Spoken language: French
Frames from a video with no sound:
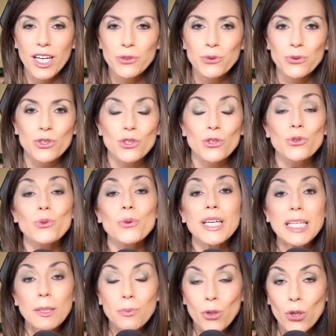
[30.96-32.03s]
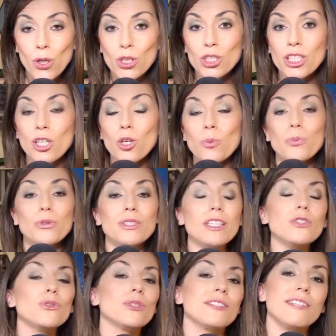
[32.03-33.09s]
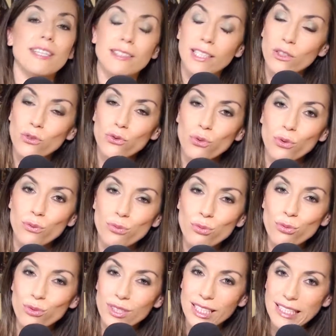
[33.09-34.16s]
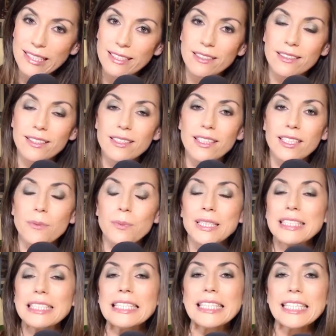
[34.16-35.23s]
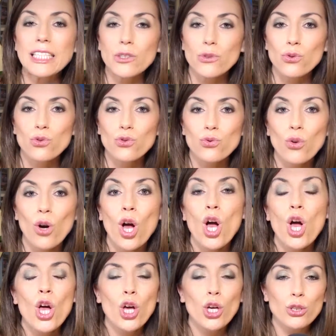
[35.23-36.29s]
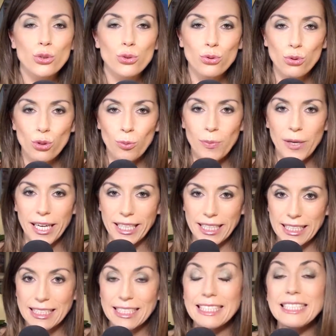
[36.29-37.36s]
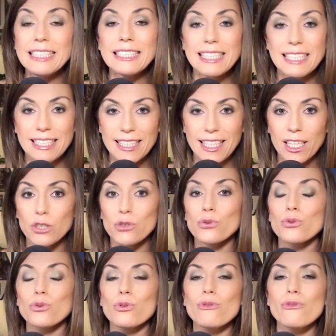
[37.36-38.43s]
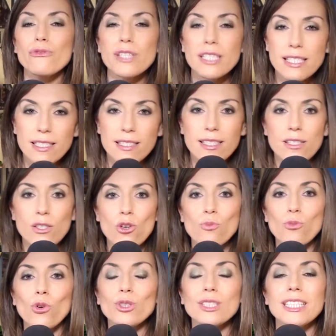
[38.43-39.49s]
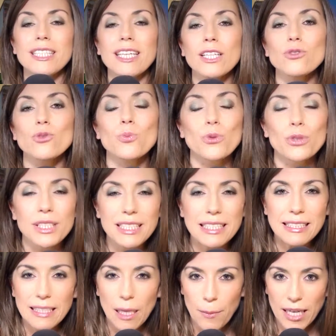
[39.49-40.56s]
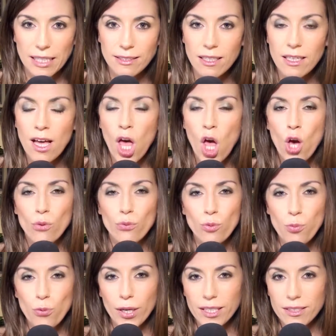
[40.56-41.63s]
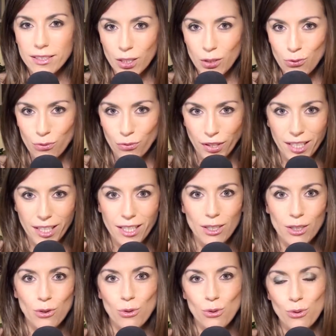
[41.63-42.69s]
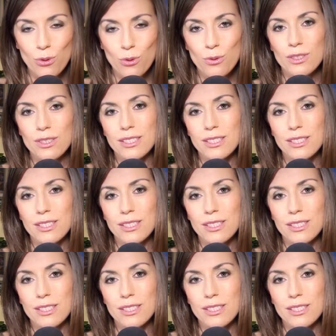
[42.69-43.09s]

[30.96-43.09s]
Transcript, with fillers: à tous. Noël approche, alors peut-être que certains d'entre vous ont décidé d'aller passer quelques jours sur Paris. Si c'est le cas, jusqu'au 26 décembre au théâtre du Petit Saint-Martin, vous pourrez découvrir le